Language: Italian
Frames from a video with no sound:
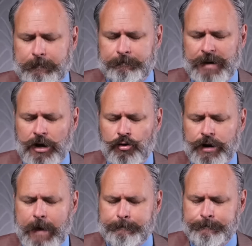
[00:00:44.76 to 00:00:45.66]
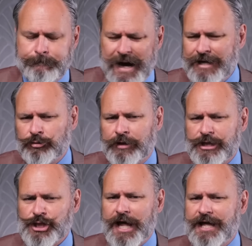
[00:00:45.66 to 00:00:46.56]
Ma ora bando
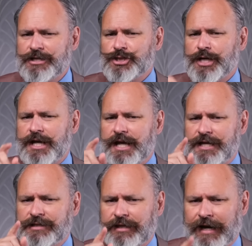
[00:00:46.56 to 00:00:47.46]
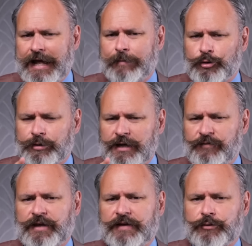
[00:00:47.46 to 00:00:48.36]
alle ciance, entriamo nel
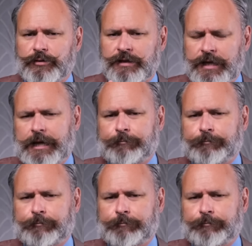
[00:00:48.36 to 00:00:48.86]
vivo della